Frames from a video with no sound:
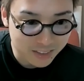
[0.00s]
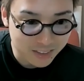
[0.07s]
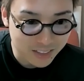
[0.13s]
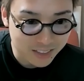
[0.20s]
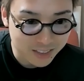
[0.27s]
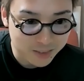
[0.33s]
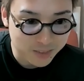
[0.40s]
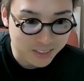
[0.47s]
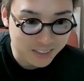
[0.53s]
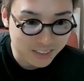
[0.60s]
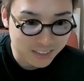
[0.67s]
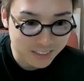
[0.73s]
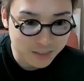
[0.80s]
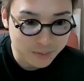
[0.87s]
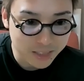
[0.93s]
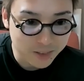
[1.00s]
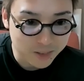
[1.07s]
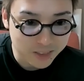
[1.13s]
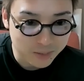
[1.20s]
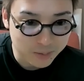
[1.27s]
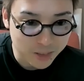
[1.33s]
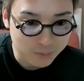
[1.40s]
失礼いたしました。ちなみに
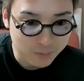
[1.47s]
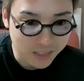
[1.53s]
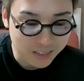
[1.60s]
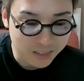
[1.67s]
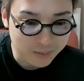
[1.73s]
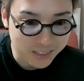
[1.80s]
今夜も酔っ払っ